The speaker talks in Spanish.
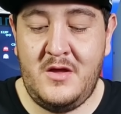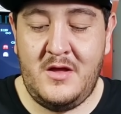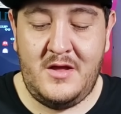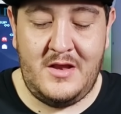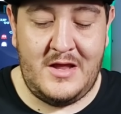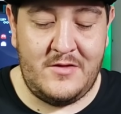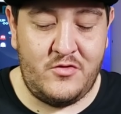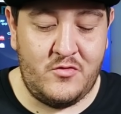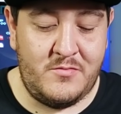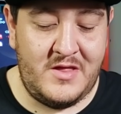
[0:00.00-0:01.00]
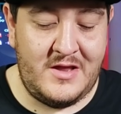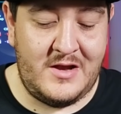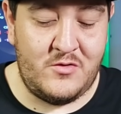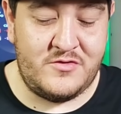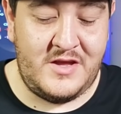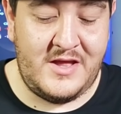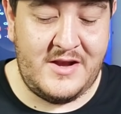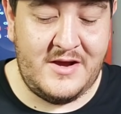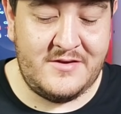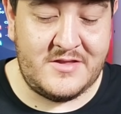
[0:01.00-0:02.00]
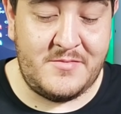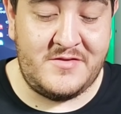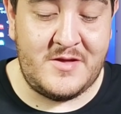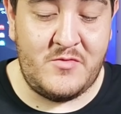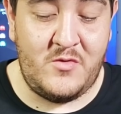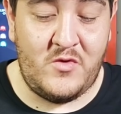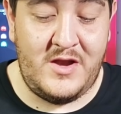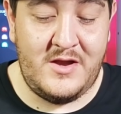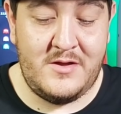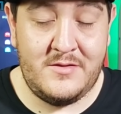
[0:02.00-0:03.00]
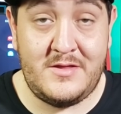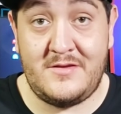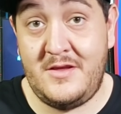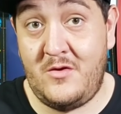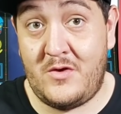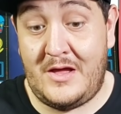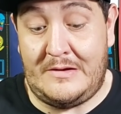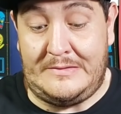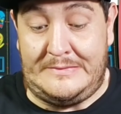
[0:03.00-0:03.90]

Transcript: Eh, la tumba de las luciérnagas también está muy buena, te hace llorar.